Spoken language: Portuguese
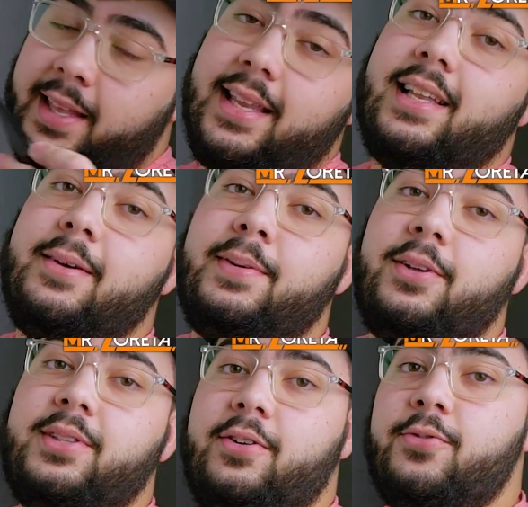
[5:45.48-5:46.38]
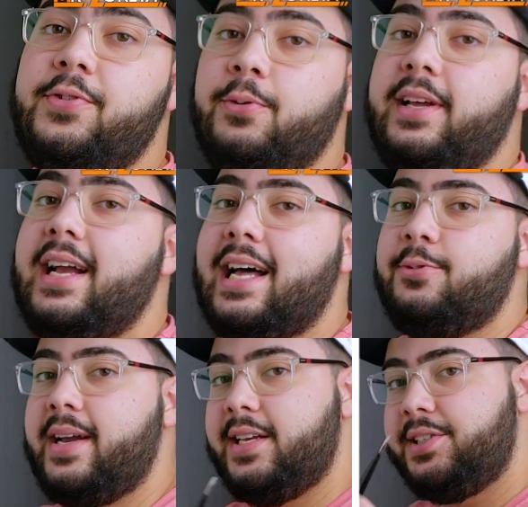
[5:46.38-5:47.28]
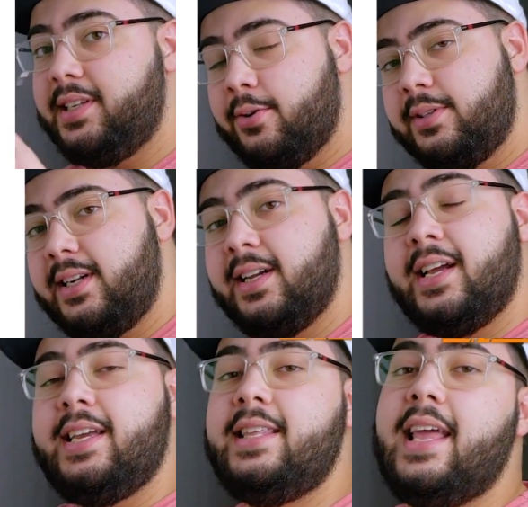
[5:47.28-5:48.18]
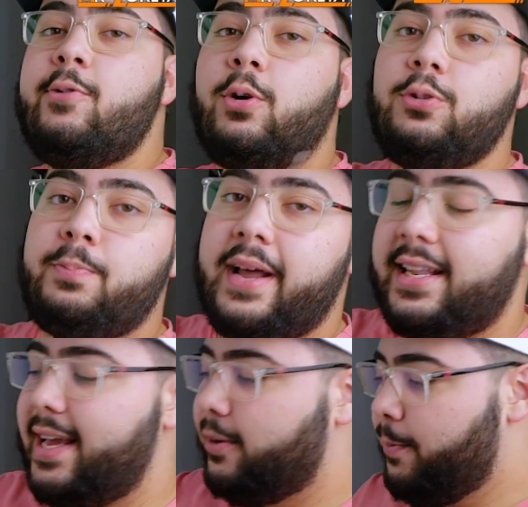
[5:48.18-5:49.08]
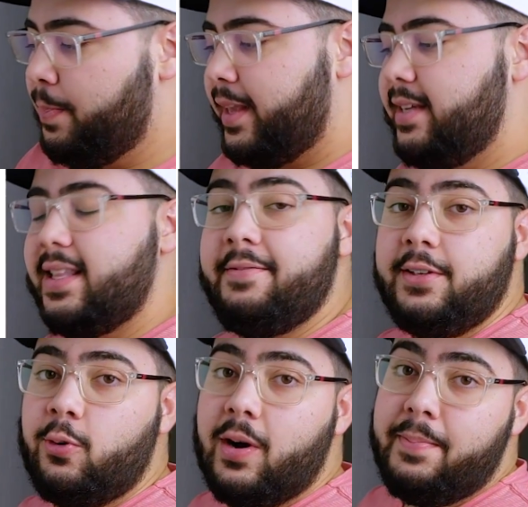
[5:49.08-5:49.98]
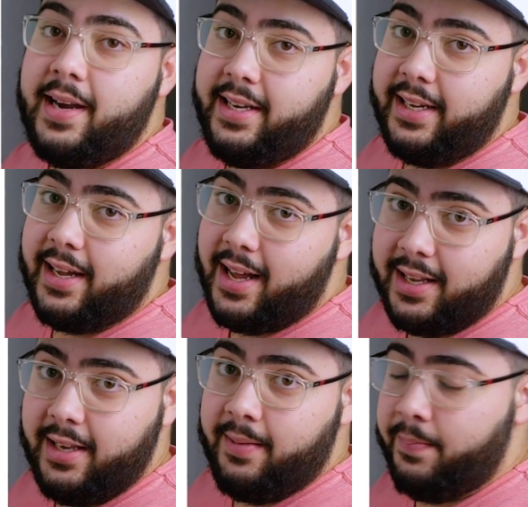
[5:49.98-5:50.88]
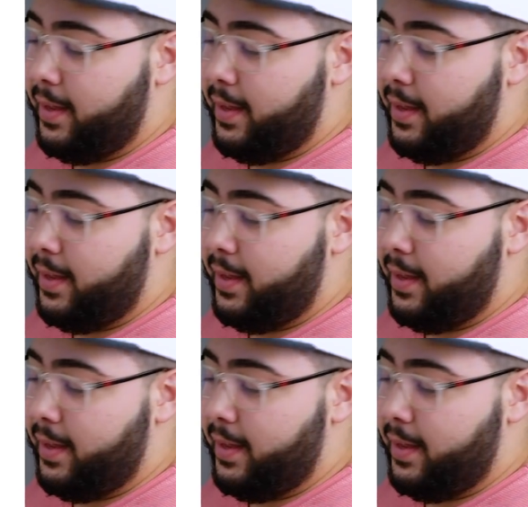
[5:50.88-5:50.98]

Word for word: Na lâmpada eu tenho um fio ligado à rede neutra e tem outro paralelo que está vindo com a perninha aqui.